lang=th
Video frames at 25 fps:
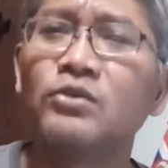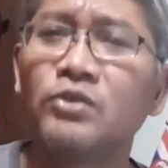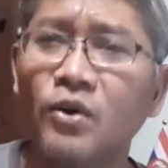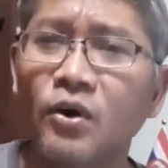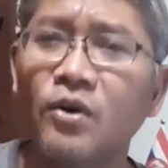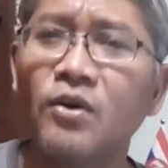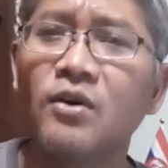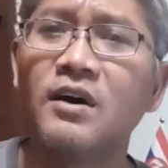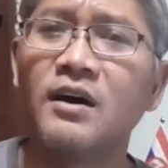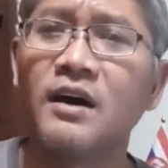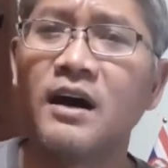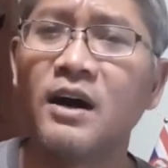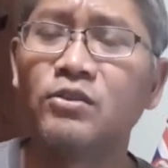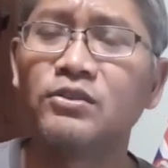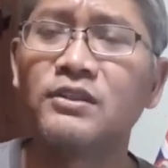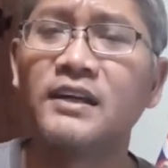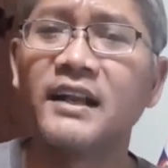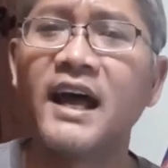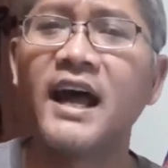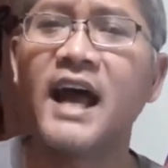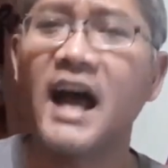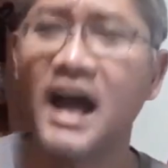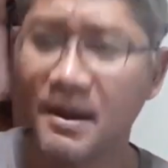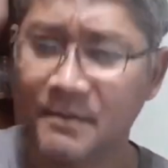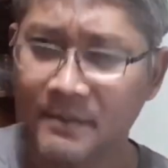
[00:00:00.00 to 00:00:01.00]
งๆเขาจะได้
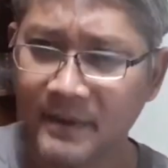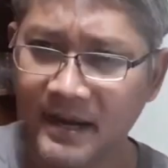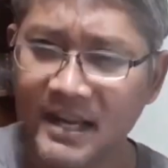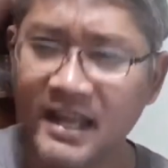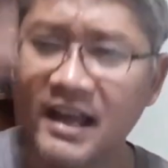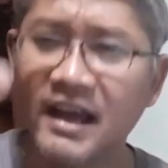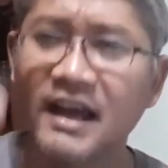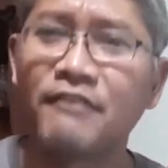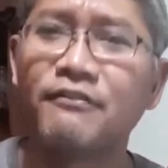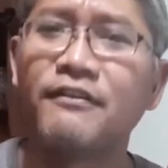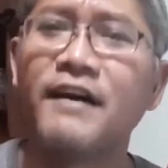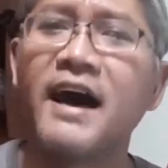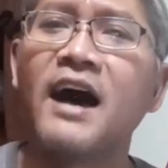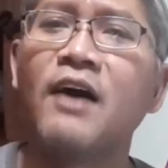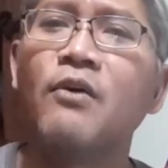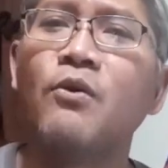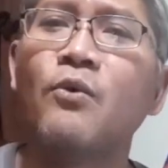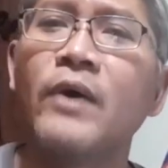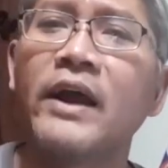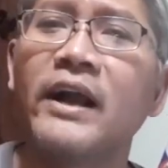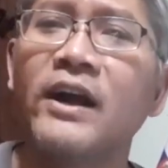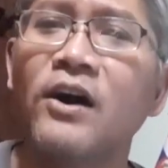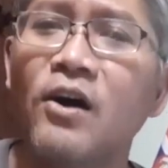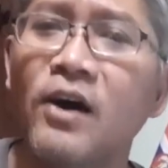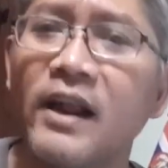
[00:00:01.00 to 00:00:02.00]
อามาเนี่ย ฝากหูไว้
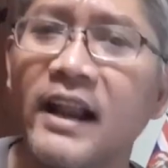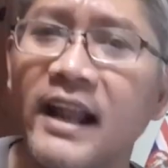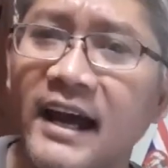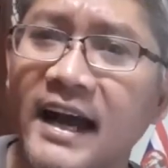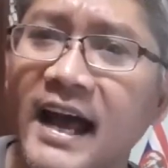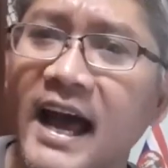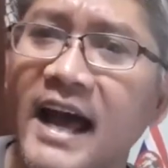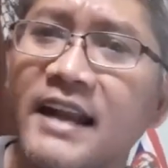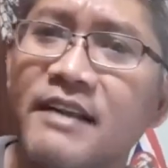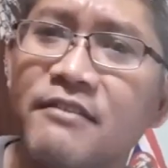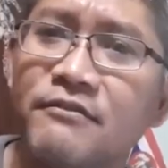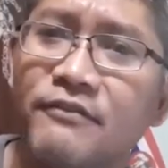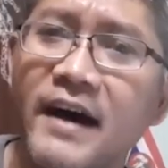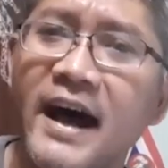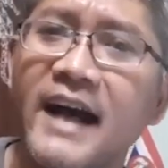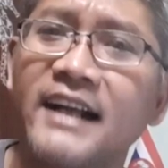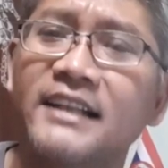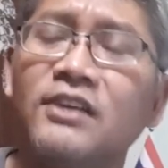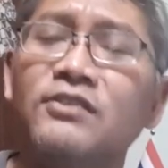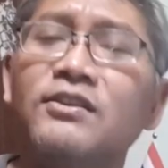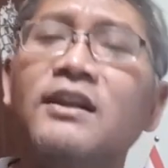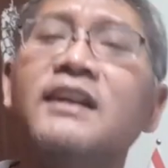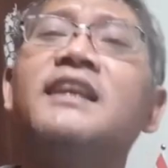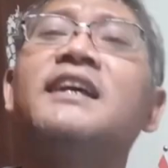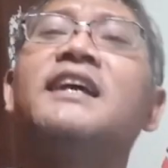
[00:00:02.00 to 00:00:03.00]
ก่อนแล้วกันฝากเจ้าห
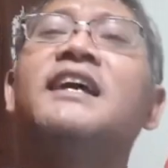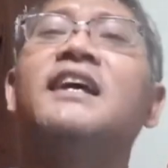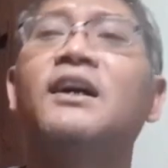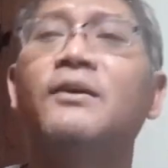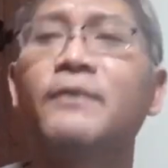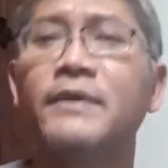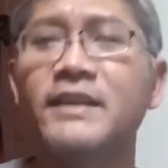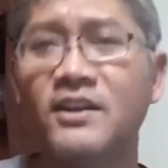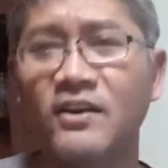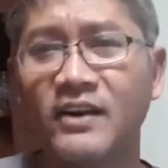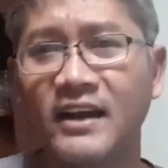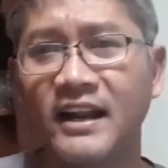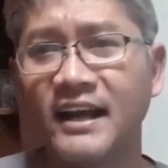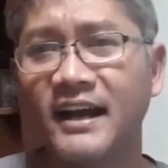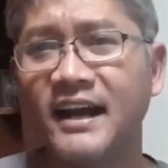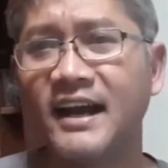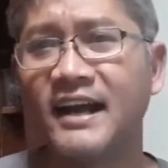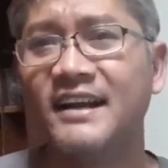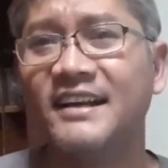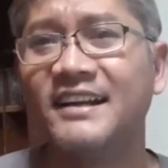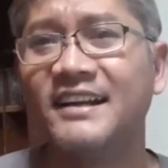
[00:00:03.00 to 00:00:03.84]
น้าที่เขาไว้หน่อยแล้วกัน